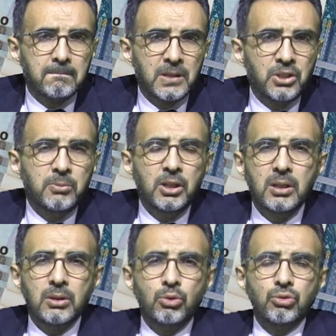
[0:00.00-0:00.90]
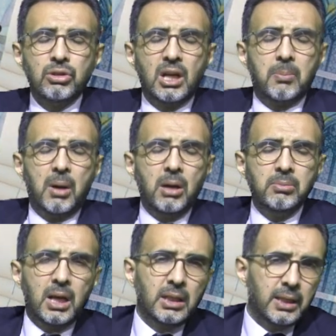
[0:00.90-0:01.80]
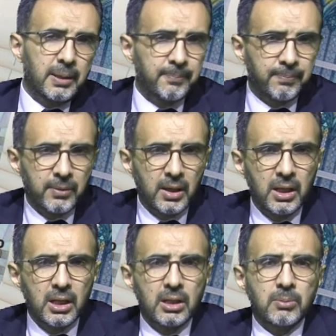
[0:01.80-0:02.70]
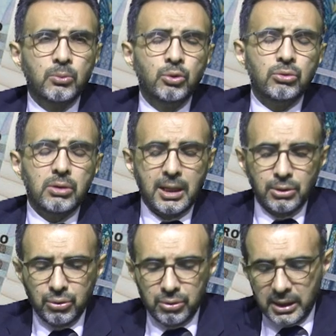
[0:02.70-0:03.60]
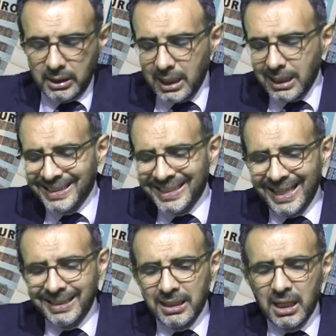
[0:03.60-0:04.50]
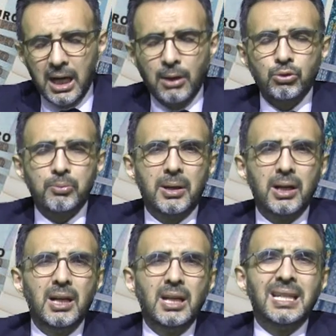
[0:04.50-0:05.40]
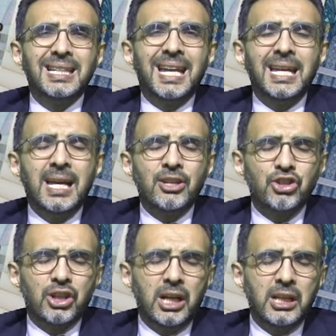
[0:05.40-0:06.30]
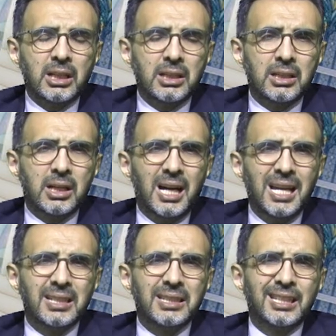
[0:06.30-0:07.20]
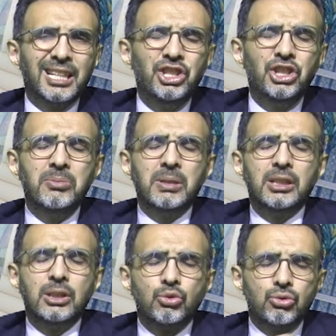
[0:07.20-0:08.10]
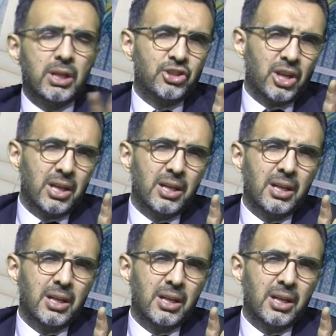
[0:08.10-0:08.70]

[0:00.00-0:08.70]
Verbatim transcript: Şimdi Rusya'ya bağımlı halde mutlak surette kendi Avrupa enerji kaynaklarını hayata geçirmediği sürece